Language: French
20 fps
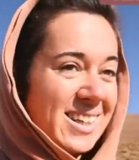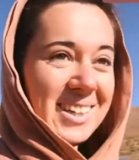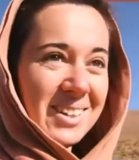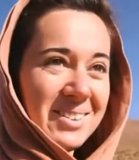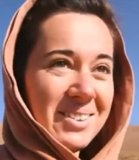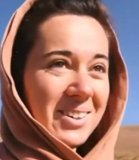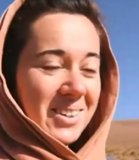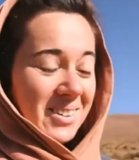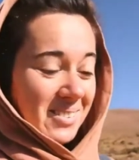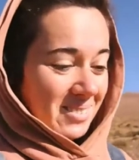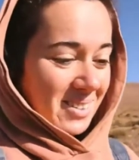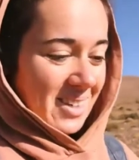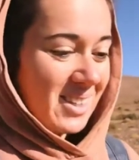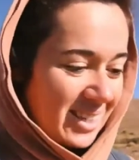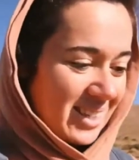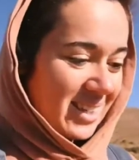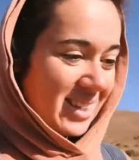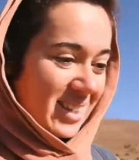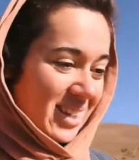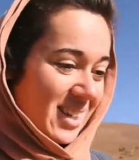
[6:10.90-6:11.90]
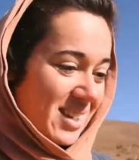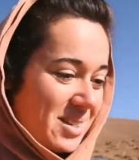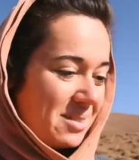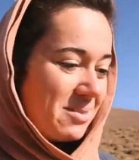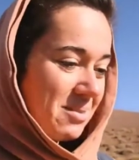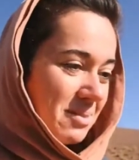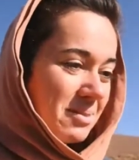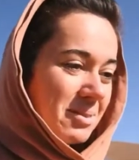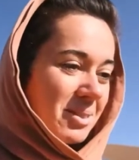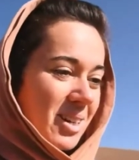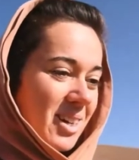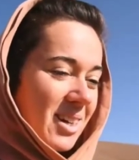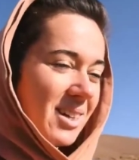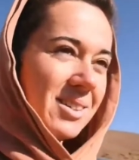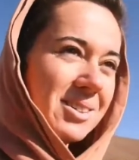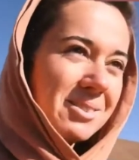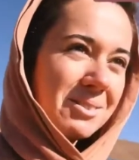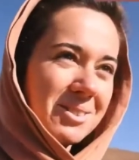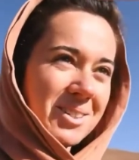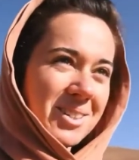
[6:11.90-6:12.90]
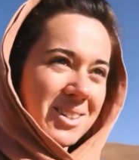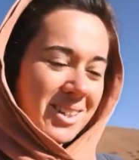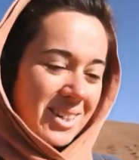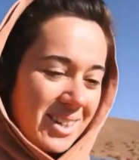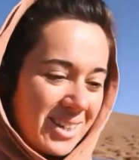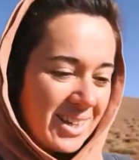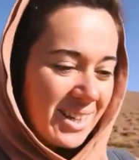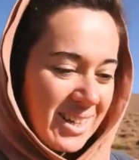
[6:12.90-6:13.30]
c'est incroyable. À ce moment-là, je pense